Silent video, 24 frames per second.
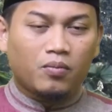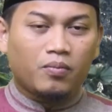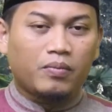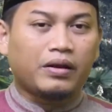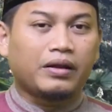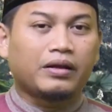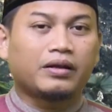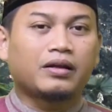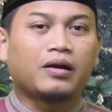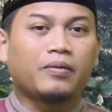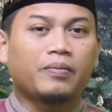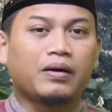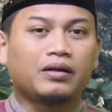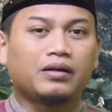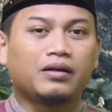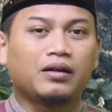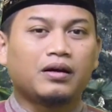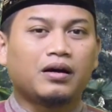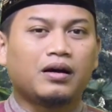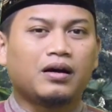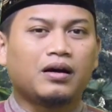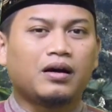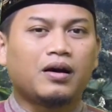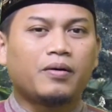mereka
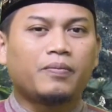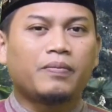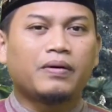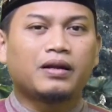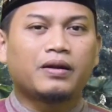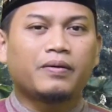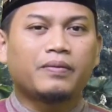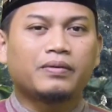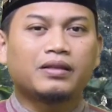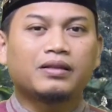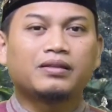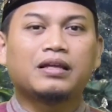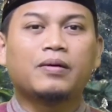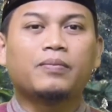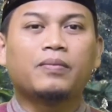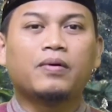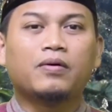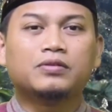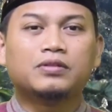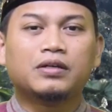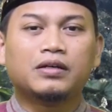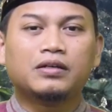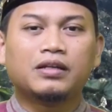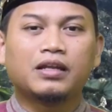pada apa namanya tidak
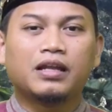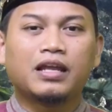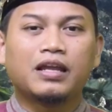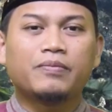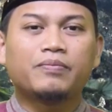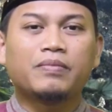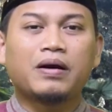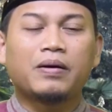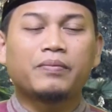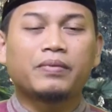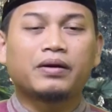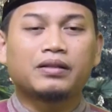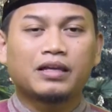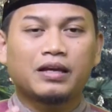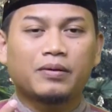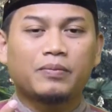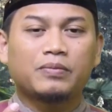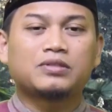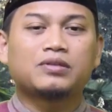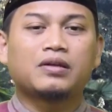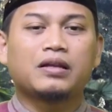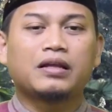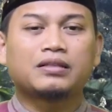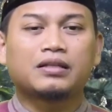mau jadi imam ketika
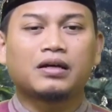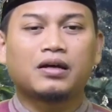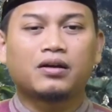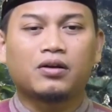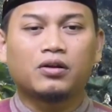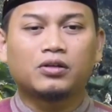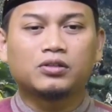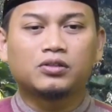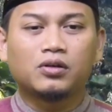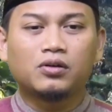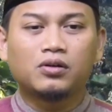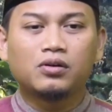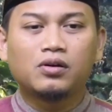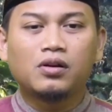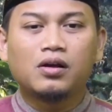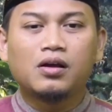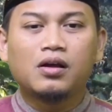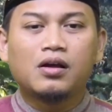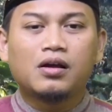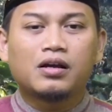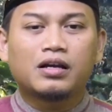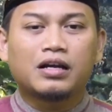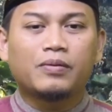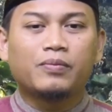mensolatkan Rasul.